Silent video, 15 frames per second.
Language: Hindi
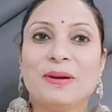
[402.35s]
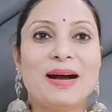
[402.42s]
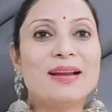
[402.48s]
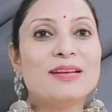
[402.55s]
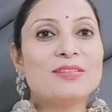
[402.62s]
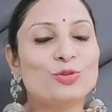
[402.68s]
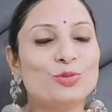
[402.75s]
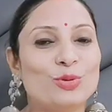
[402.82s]

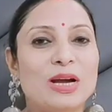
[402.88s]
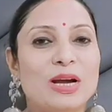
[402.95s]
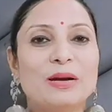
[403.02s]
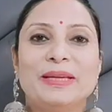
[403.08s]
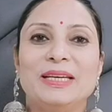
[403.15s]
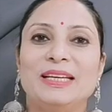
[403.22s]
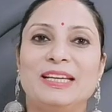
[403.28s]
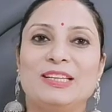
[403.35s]
बार सुना
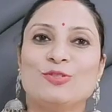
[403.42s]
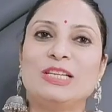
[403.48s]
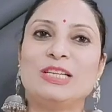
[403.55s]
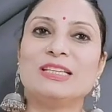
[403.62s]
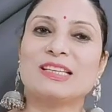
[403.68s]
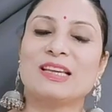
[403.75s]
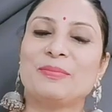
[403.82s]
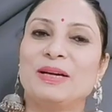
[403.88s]
मैंने एक्चुअली
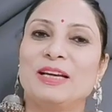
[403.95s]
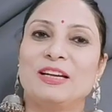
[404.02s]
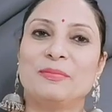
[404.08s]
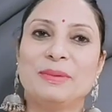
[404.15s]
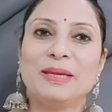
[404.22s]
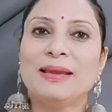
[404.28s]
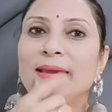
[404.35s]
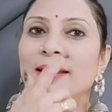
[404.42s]
इसके बारे
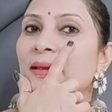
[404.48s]
में